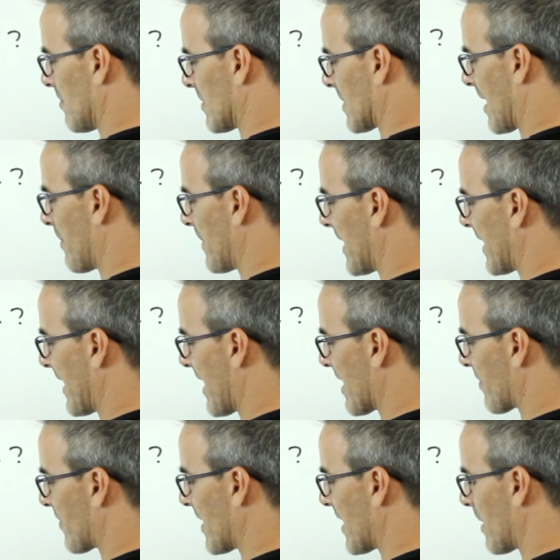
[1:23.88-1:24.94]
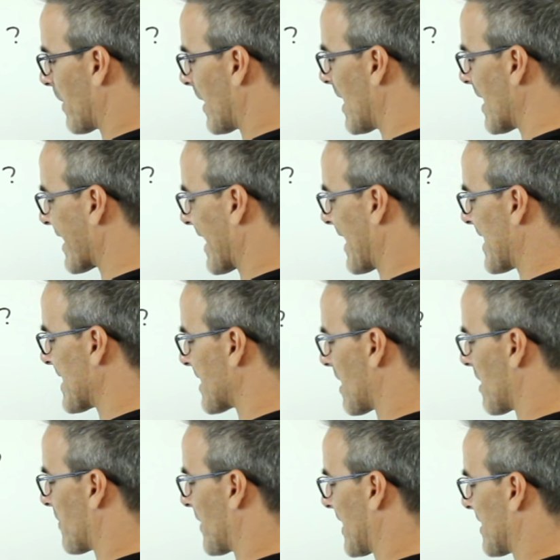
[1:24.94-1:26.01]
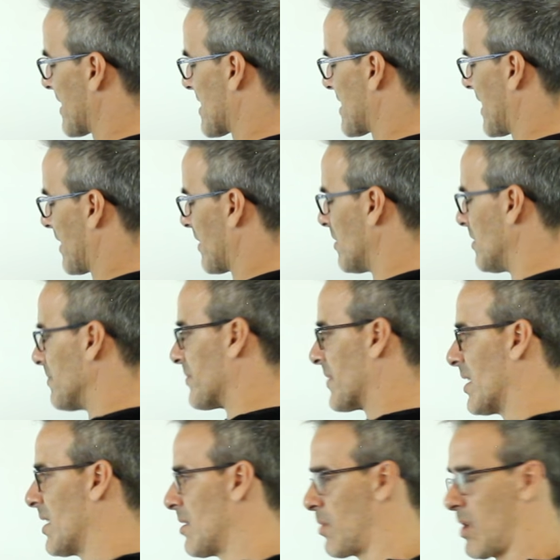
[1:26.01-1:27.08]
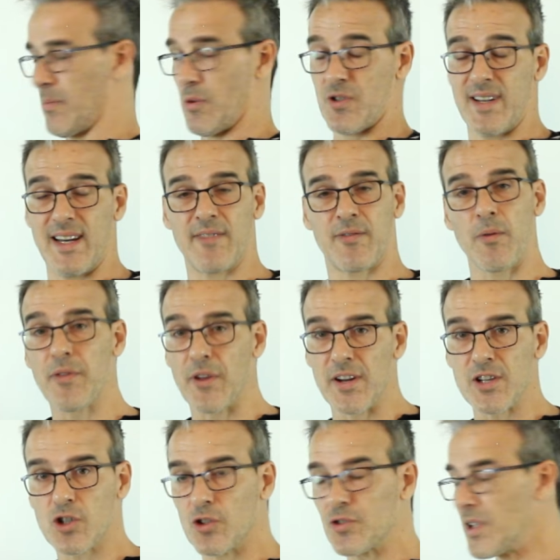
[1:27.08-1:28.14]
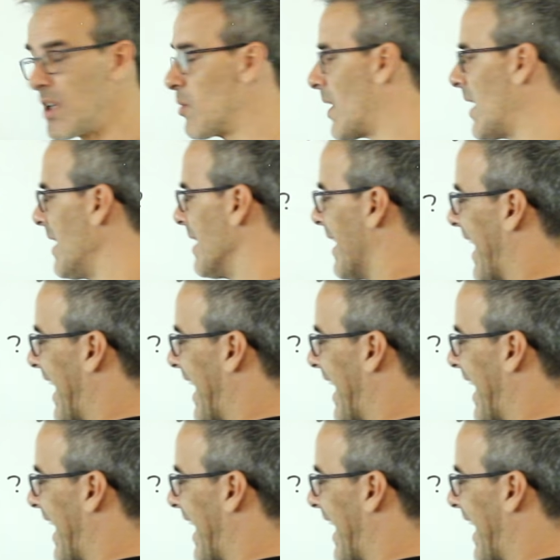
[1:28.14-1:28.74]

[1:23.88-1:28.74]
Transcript: también f de b, que es de diferente signo. Bueno, pues si la función es continua,